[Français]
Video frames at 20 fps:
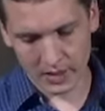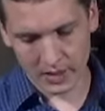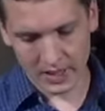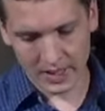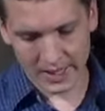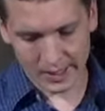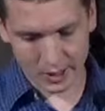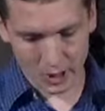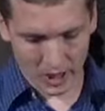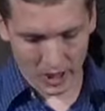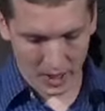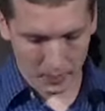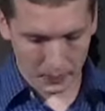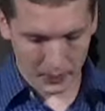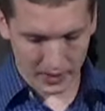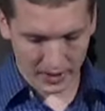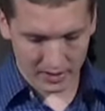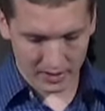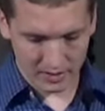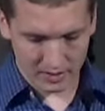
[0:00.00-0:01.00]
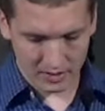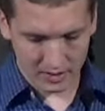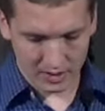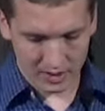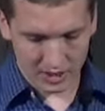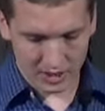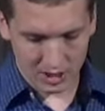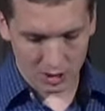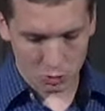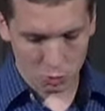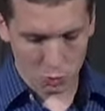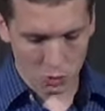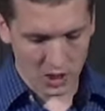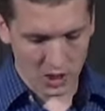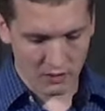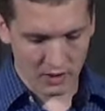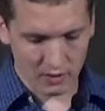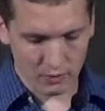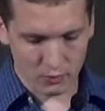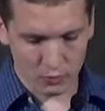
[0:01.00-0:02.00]
et que la paix soit
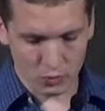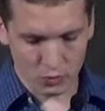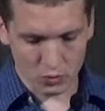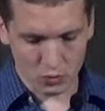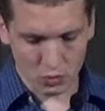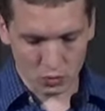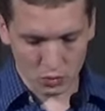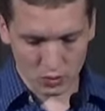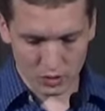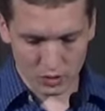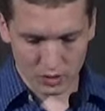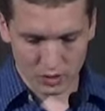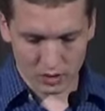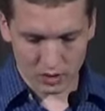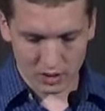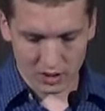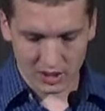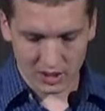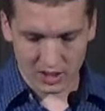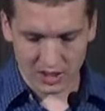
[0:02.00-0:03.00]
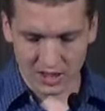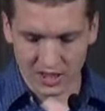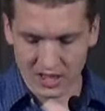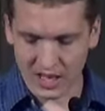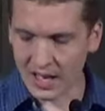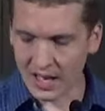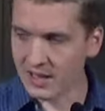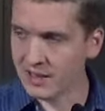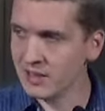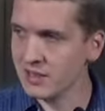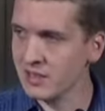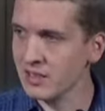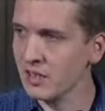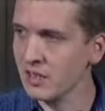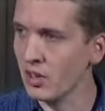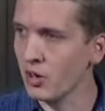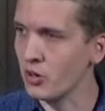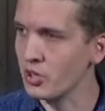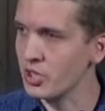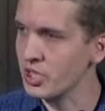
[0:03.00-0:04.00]
avec vous tous qui êtes
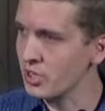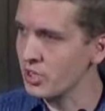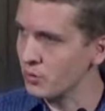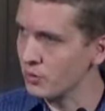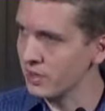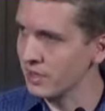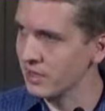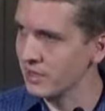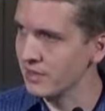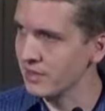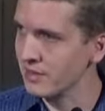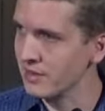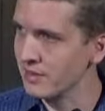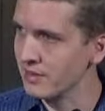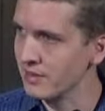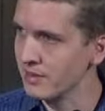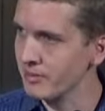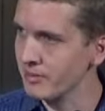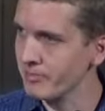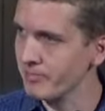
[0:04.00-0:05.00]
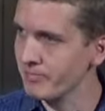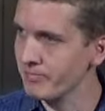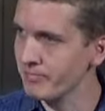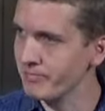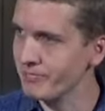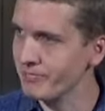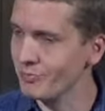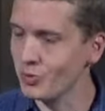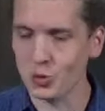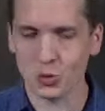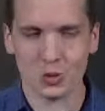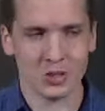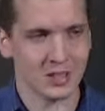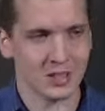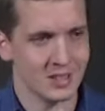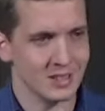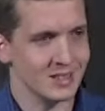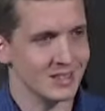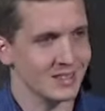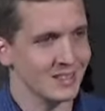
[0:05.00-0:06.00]
en Jésus-Christ.
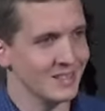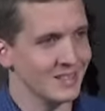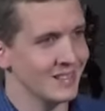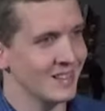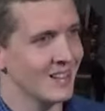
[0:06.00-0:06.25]
Jusqu'ici,